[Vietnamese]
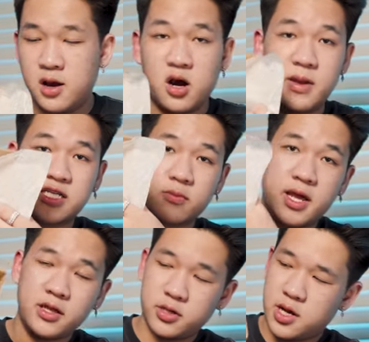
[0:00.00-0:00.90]
Ở bên trong
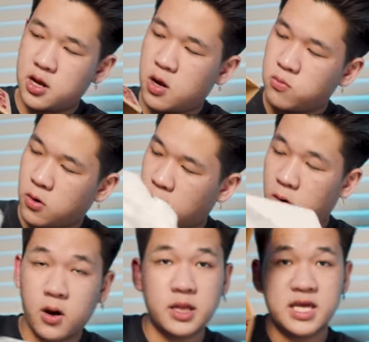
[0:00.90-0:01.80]
này hết rồi nhá, không
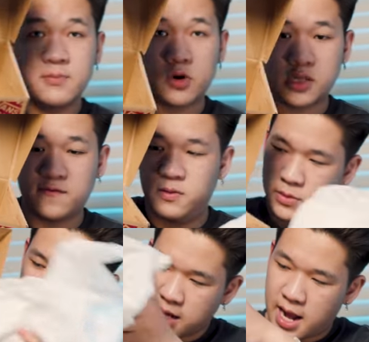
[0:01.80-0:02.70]
có thêm một cái sản phẩm
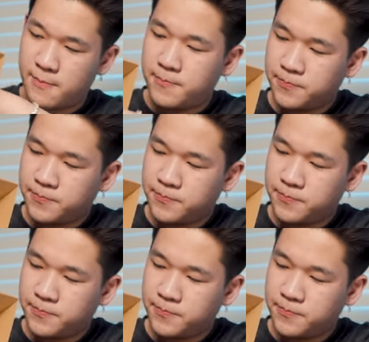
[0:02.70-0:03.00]
gì hết cả.